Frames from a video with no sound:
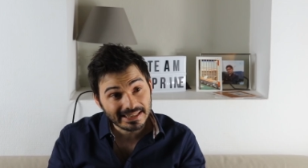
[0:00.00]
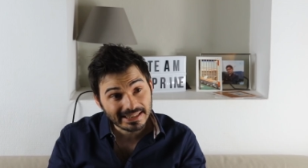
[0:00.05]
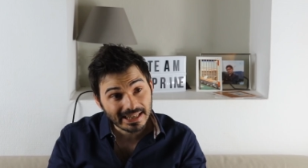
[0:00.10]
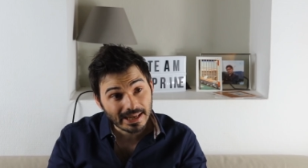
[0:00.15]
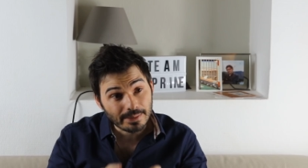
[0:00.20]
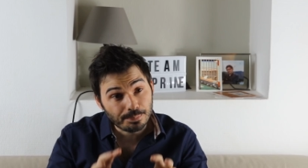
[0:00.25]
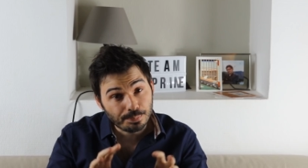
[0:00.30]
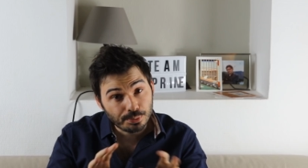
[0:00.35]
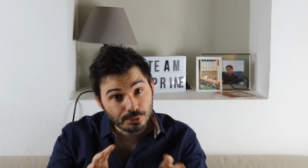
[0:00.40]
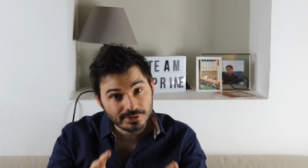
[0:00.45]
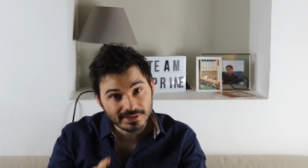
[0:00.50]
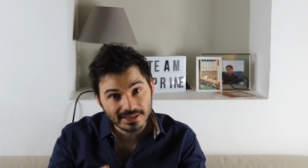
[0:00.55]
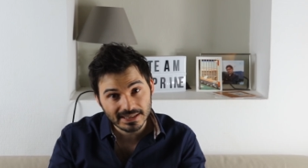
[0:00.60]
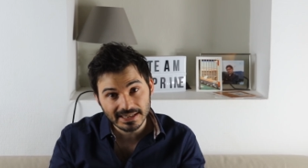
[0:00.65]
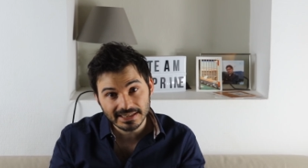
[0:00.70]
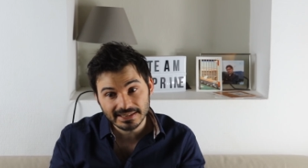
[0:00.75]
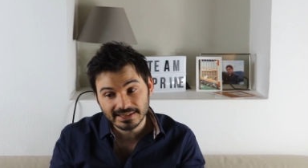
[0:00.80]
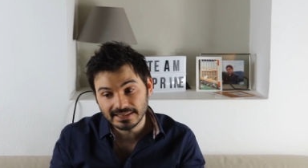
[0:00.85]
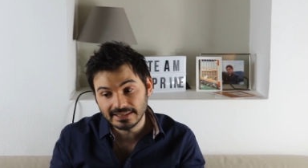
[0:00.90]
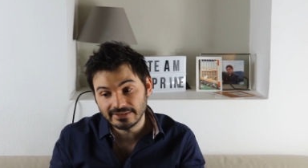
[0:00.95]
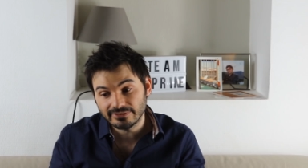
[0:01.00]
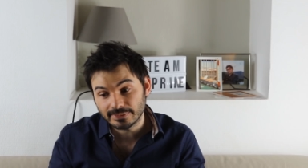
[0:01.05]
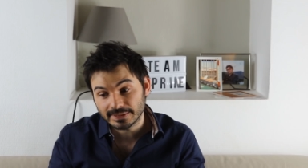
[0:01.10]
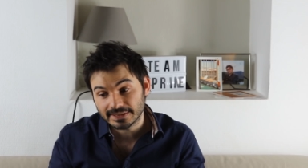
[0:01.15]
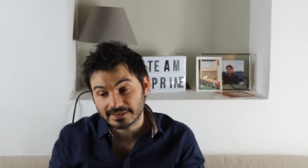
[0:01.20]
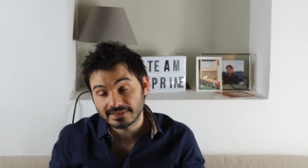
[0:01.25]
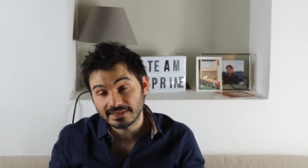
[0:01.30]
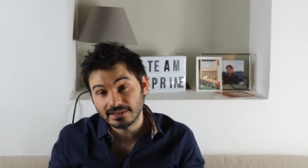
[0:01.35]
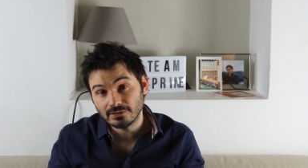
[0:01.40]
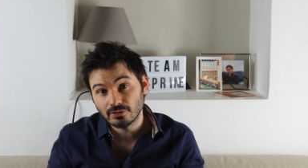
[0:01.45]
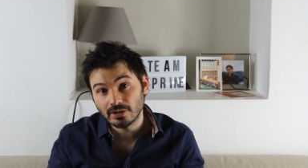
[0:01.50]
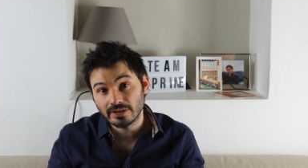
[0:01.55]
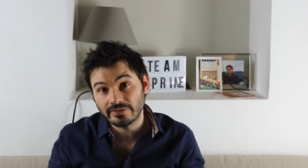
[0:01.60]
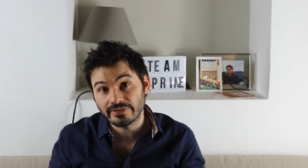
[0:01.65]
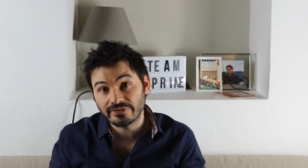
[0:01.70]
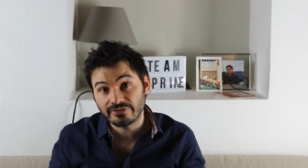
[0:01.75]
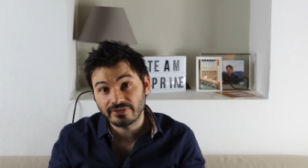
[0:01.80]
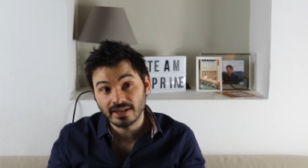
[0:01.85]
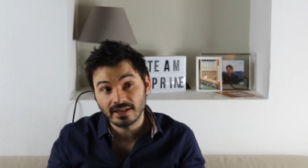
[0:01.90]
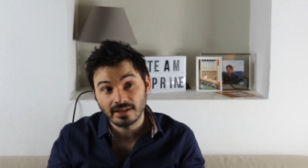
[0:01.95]
être un peu sélective parce que sinon elle
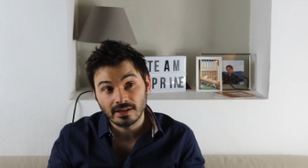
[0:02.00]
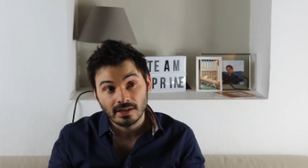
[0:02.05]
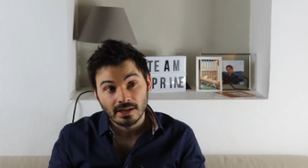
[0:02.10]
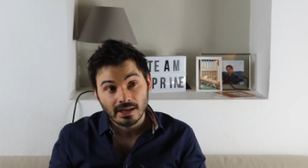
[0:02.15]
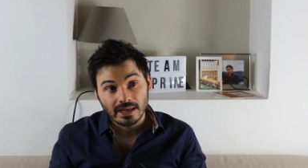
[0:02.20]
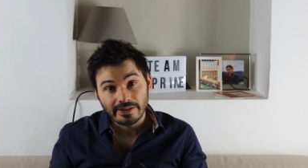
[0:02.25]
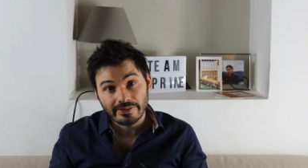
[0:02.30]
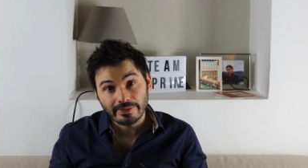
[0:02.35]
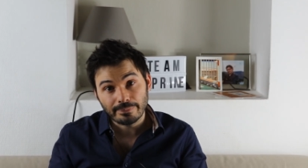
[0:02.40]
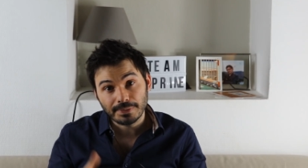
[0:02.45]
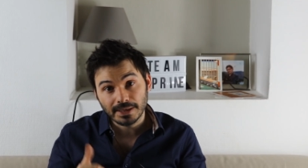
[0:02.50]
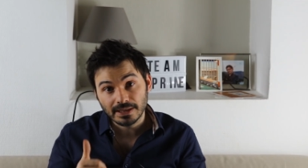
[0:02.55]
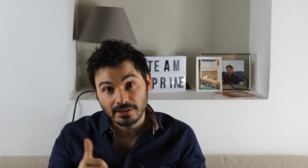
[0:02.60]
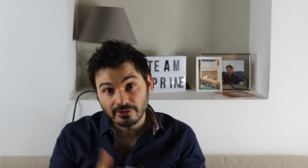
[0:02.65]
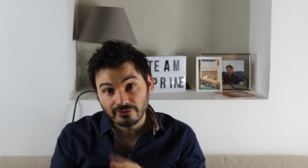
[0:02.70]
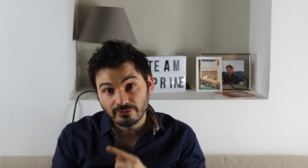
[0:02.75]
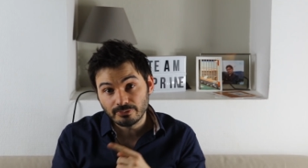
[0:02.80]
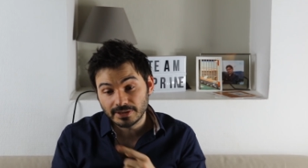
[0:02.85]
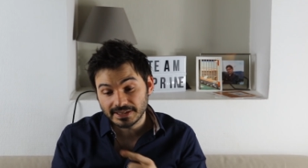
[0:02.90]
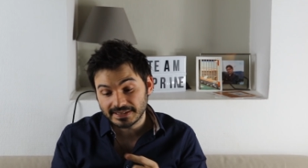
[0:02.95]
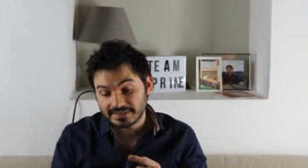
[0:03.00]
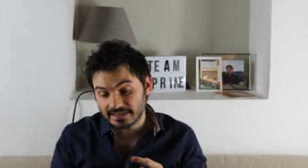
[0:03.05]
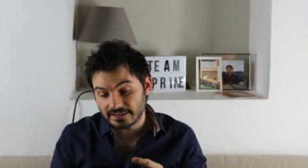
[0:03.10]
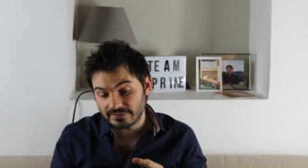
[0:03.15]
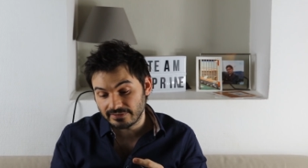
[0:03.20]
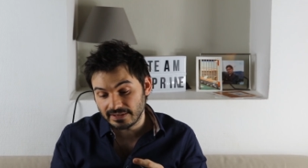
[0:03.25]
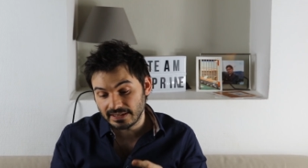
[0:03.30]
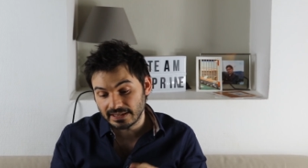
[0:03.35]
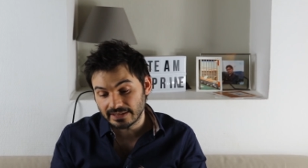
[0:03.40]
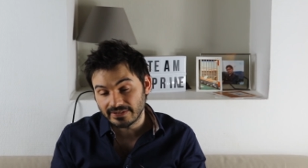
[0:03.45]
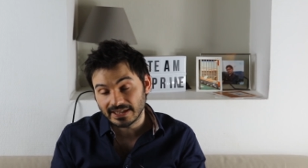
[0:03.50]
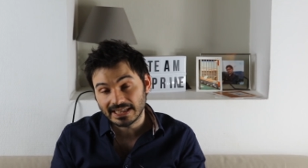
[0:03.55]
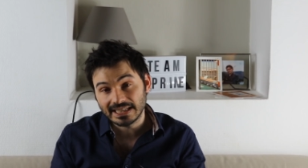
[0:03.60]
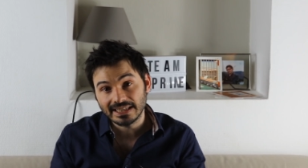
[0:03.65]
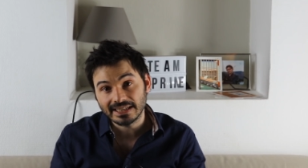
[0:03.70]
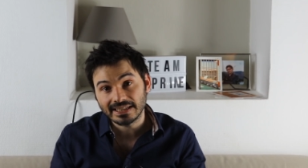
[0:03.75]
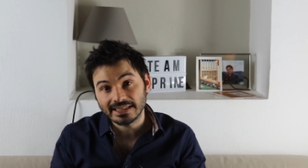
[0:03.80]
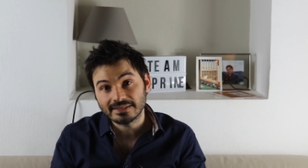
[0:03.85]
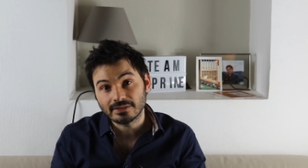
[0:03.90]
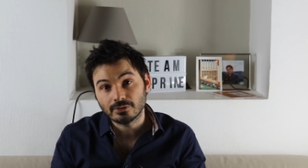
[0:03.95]
va faire elle va perdre 9 mois de sa vie avec
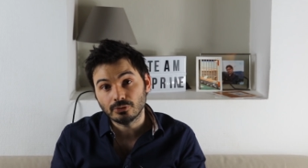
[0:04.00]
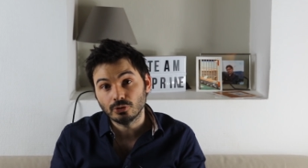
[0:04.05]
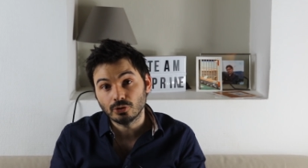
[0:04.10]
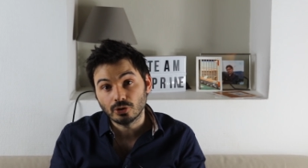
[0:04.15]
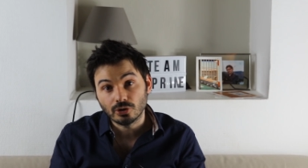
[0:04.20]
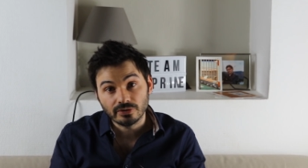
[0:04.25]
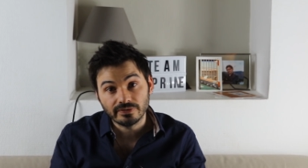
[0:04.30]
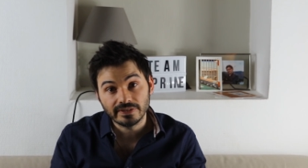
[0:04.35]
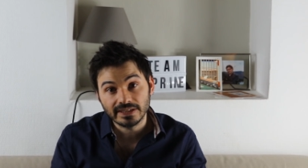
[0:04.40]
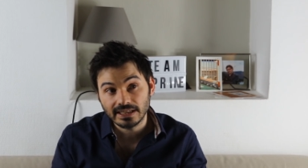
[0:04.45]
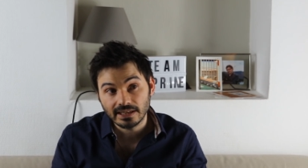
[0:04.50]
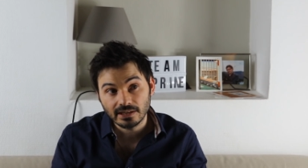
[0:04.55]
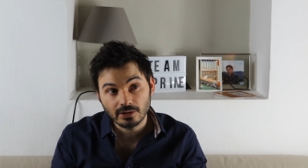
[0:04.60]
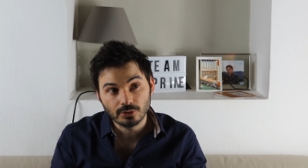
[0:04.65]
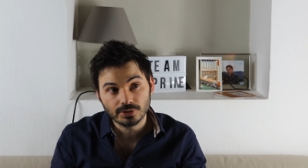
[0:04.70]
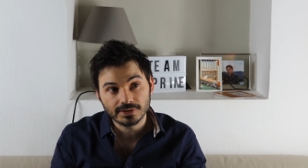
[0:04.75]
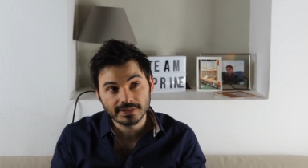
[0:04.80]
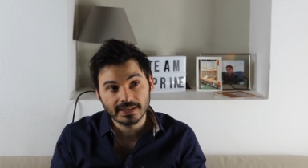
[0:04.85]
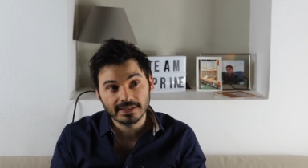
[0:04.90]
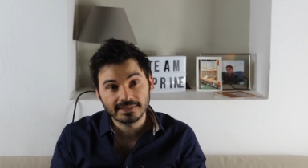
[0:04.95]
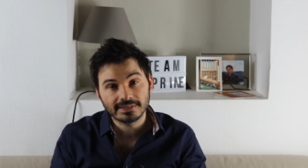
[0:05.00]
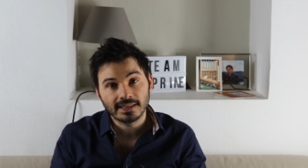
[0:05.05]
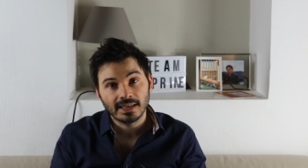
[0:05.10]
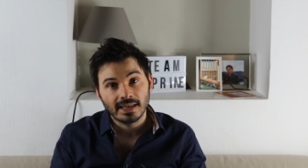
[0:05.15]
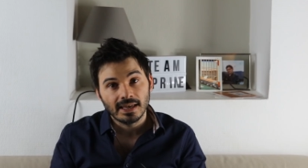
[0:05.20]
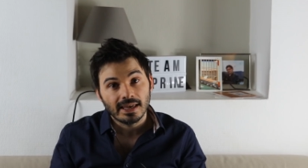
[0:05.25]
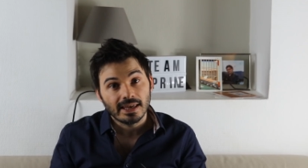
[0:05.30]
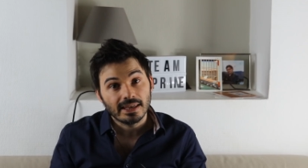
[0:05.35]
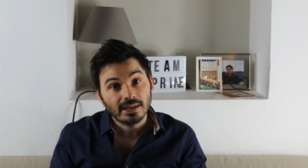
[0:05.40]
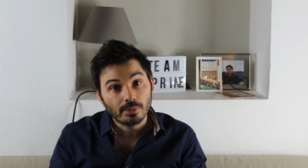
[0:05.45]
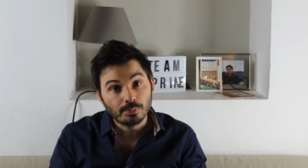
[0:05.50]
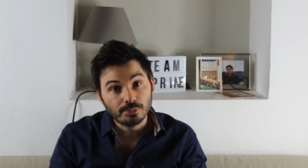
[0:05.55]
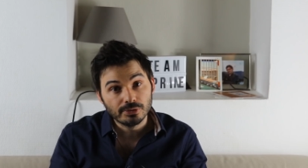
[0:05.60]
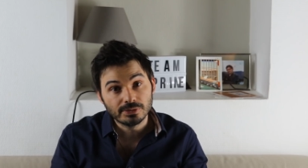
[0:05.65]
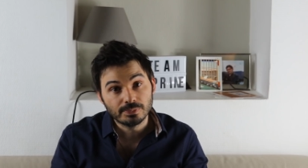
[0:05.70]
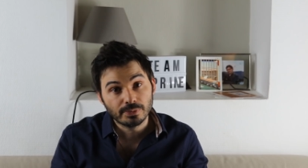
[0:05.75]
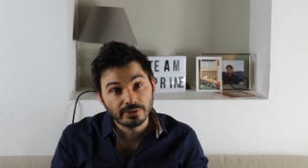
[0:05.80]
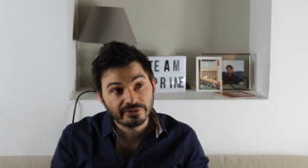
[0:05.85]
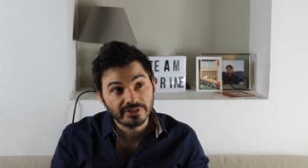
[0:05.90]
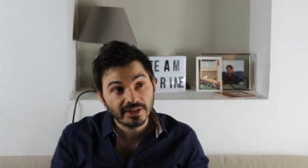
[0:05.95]
les risques de crever de la grossesse et en
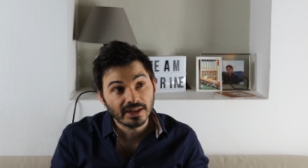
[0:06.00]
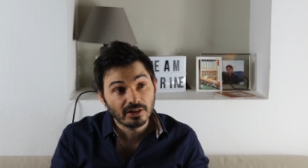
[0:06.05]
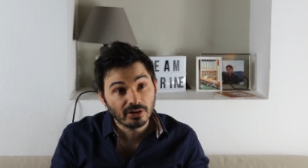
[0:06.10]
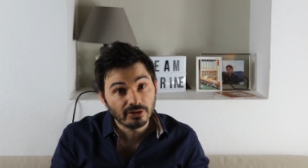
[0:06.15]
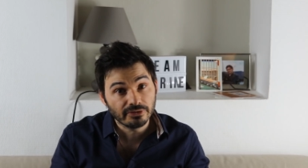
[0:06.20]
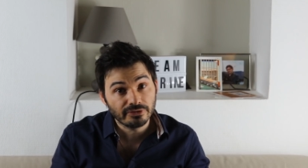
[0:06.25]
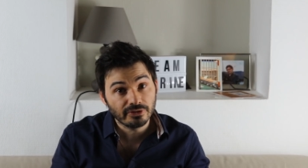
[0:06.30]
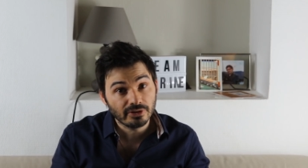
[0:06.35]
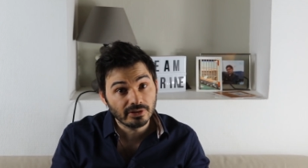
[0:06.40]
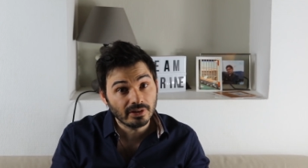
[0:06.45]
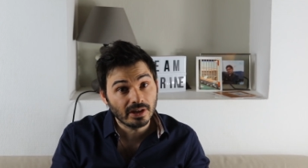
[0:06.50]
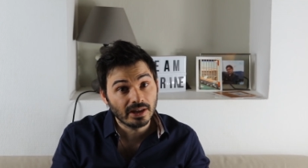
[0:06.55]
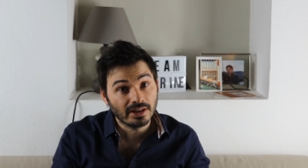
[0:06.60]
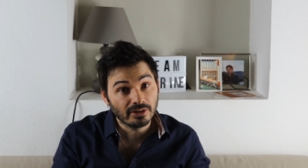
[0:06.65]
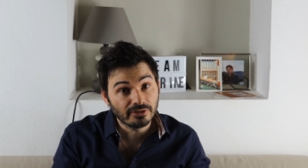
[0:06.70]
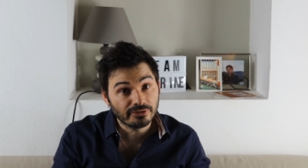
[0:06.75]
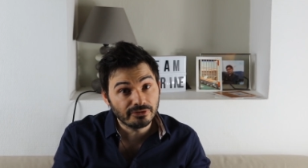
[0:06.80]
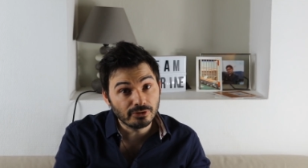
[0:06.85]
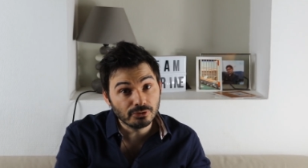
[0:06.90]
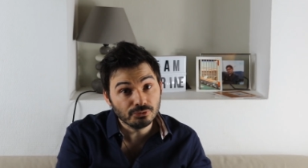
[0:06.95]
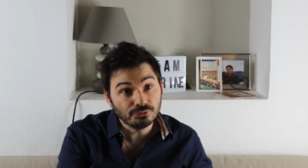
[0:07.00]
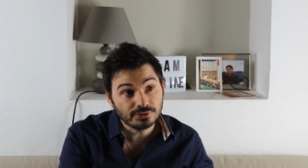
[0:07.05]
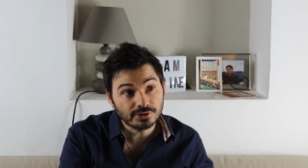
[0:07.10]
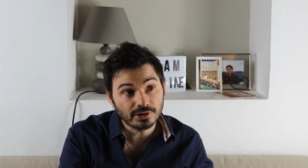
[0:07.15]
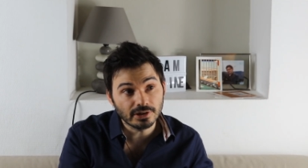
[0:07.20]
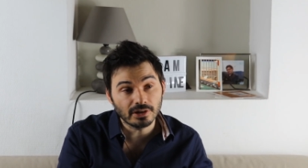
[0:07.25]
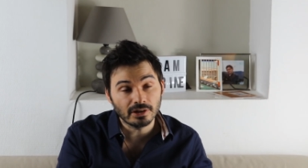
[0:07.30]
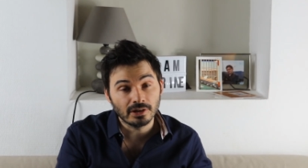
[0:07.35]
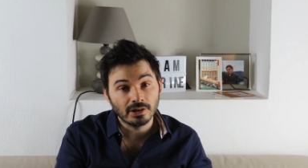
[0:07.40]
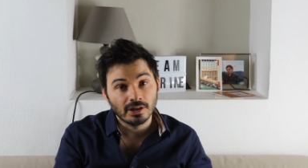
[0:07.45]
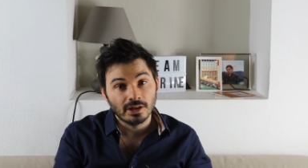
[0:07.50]
plus pour faire l'enfant un enfant loser.